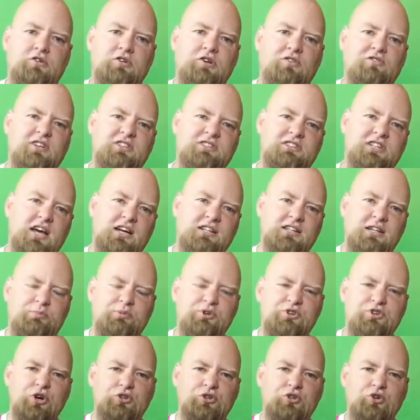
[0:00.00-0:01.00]
No więc tak, na
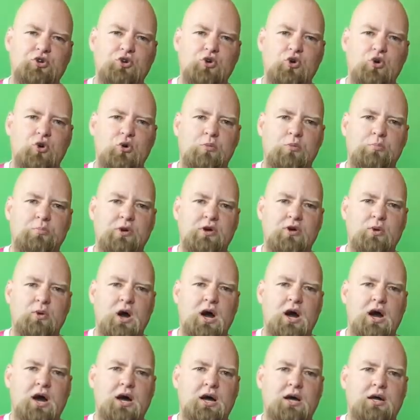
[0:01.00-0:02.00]
początku
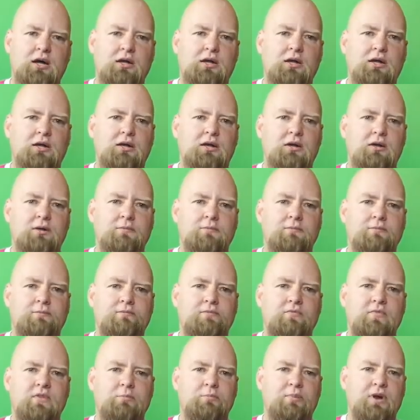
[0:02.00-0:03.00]
była
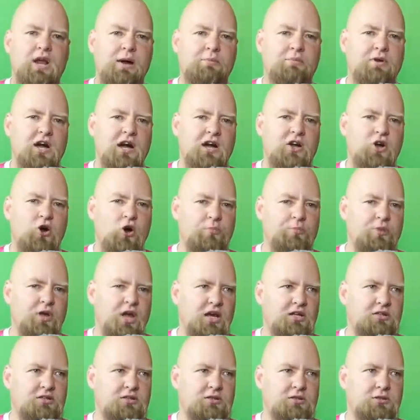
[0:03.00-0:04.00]
bramka
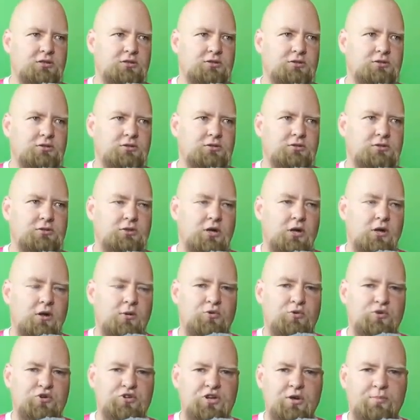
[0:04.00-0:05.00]
kobiet,
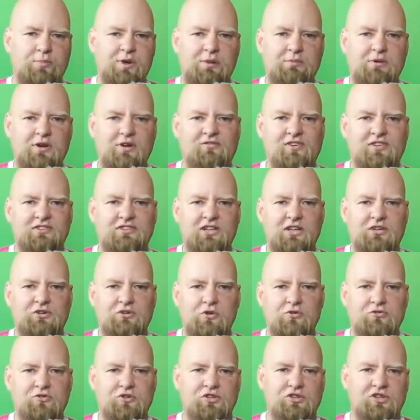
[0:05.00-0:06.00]
później bramka
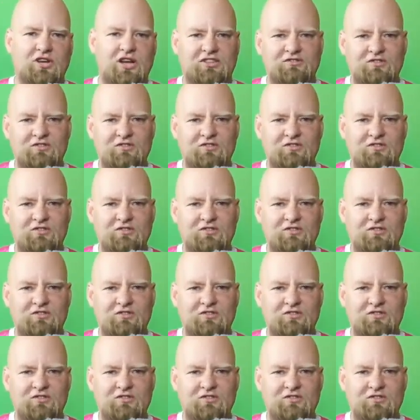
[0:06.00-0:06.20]
facetów, to teraz